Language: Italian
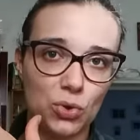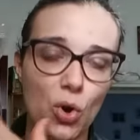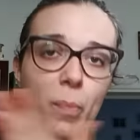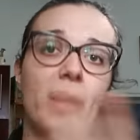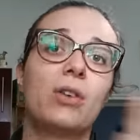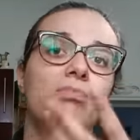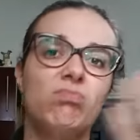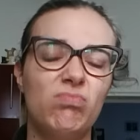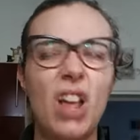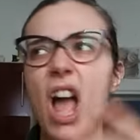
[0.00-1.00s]
sopra
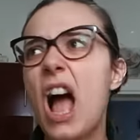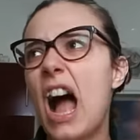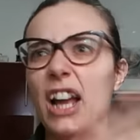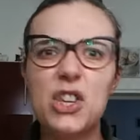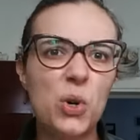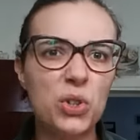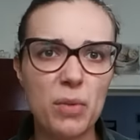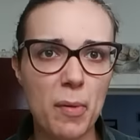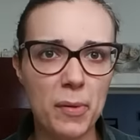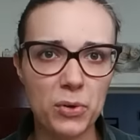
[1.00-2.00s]
con aioli
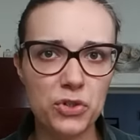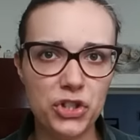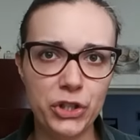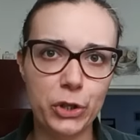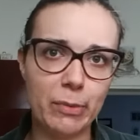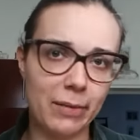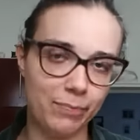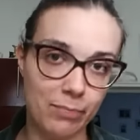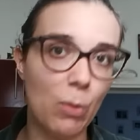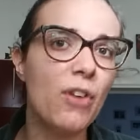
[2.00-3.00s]
e peperoncino, ma,
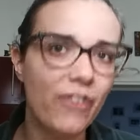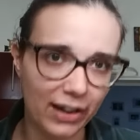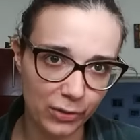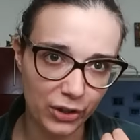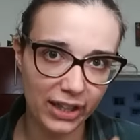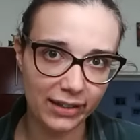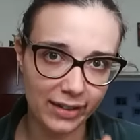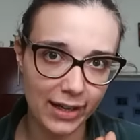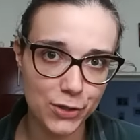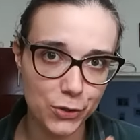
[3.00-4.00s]
ma vuoi fare le
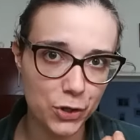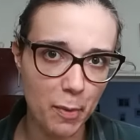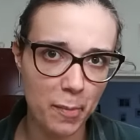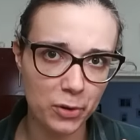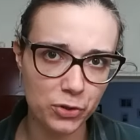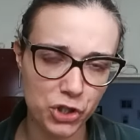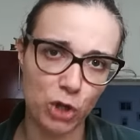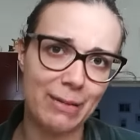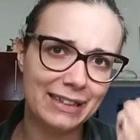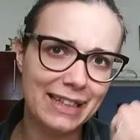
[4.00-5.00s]
orecchiette aioli e
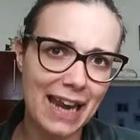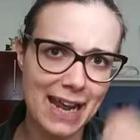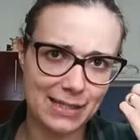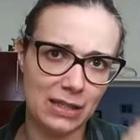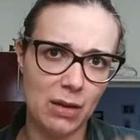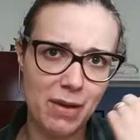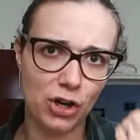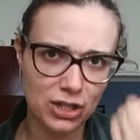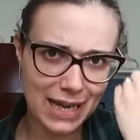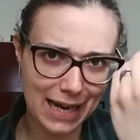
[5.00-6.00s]
peperoncino? Ma tedeschi, ma
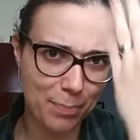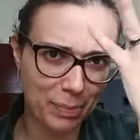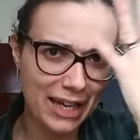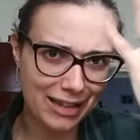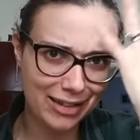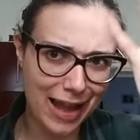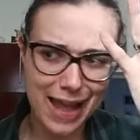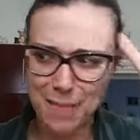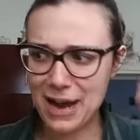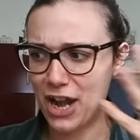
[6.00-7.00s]
cosa
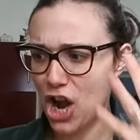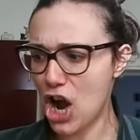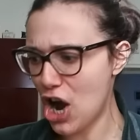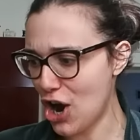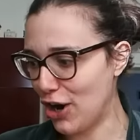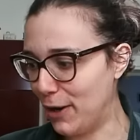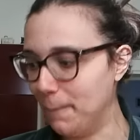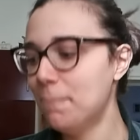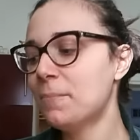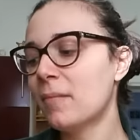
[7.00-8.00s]
capite? Ma
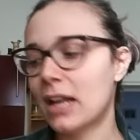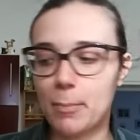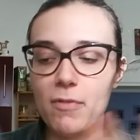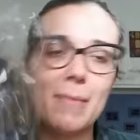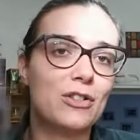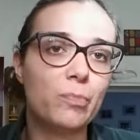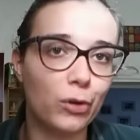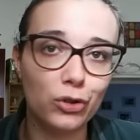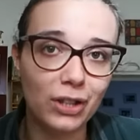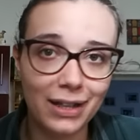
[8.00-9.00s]
no! Che poi vabbè sono
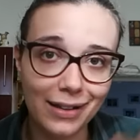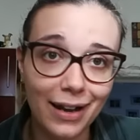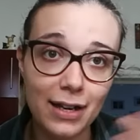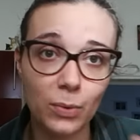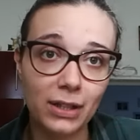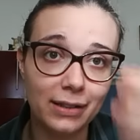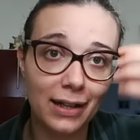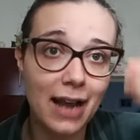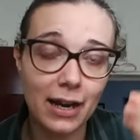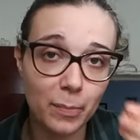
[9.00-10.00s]
prodotti in Italia, quindi
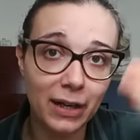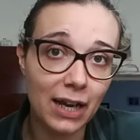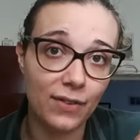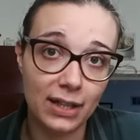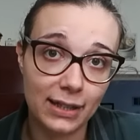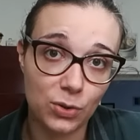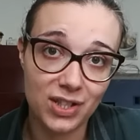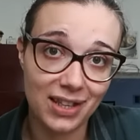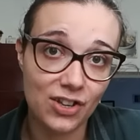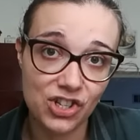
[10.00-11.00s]
italiani, perché vendete
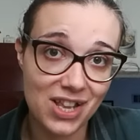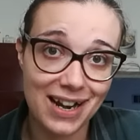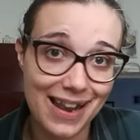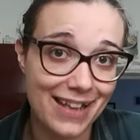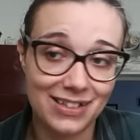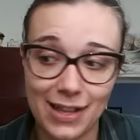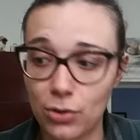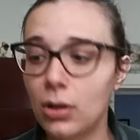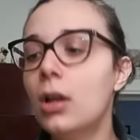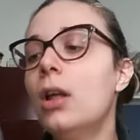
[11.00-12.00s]
cose del genere all'estero?